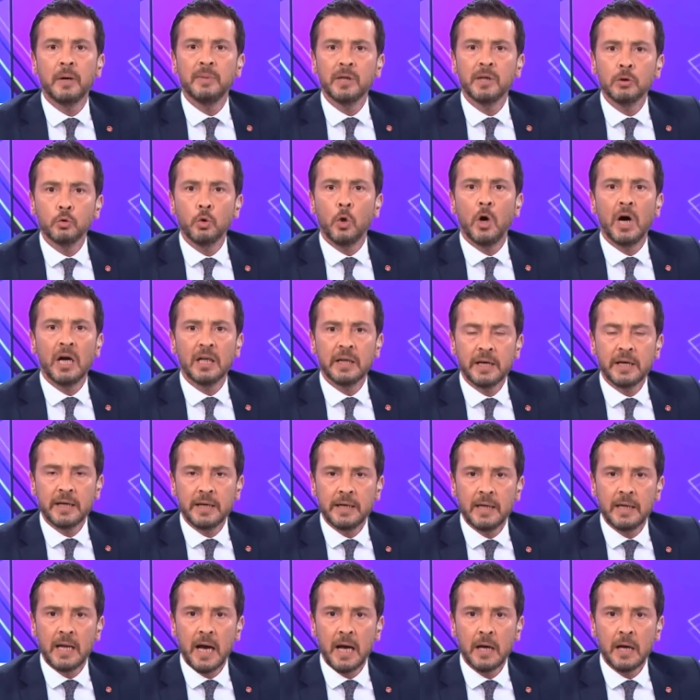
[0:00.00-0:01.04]
babamın
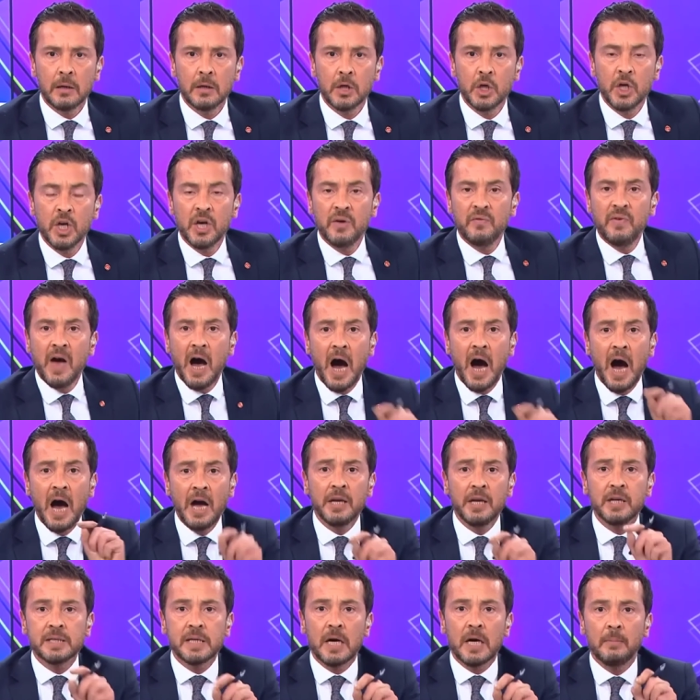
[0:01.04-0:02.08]
dualarıyla ve
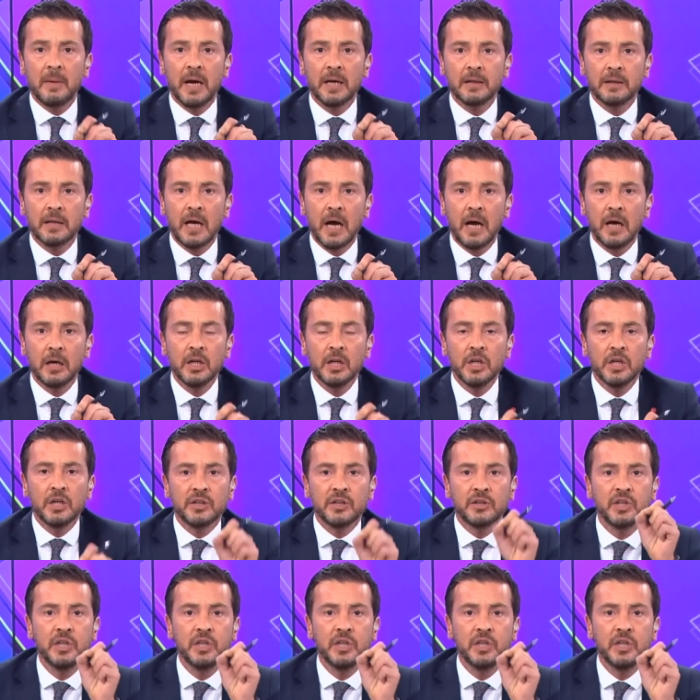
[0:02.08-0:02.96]
aynı zamanda